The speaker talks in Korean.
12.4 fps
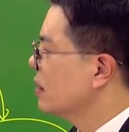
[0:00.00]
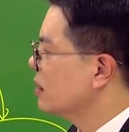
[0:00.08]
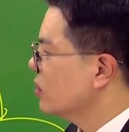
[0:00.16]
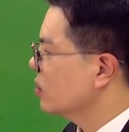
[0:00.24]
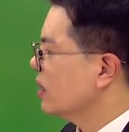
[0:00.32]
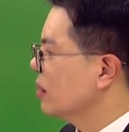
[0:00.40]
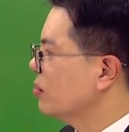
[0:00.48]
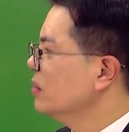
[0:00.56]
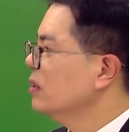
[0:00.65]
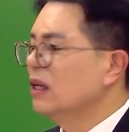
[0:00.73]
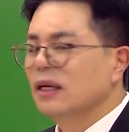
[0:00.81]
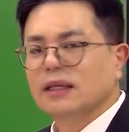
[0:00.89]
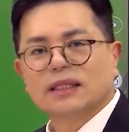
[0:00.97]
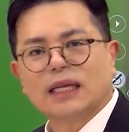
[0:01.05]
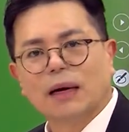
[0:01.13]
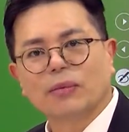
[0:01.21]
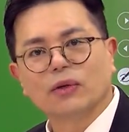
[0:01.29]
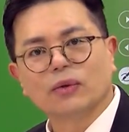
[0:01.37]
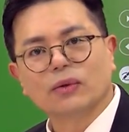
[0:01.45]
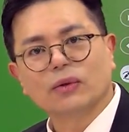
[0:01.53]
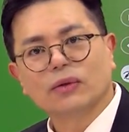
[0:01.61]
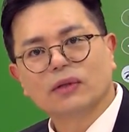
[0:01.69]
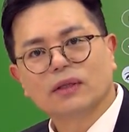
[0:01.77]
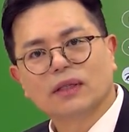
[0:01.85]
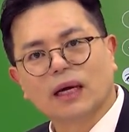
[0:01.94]
정답은 사 번으로
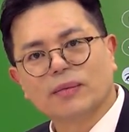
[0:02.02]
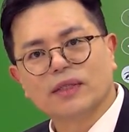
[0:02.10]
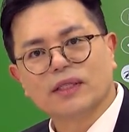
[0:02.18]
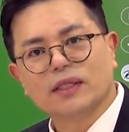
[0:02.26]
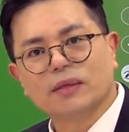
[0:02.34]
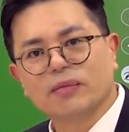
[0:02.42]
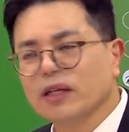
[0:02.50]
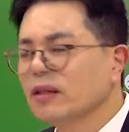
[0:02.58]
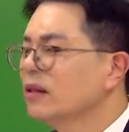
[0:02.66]
답을 쓰시면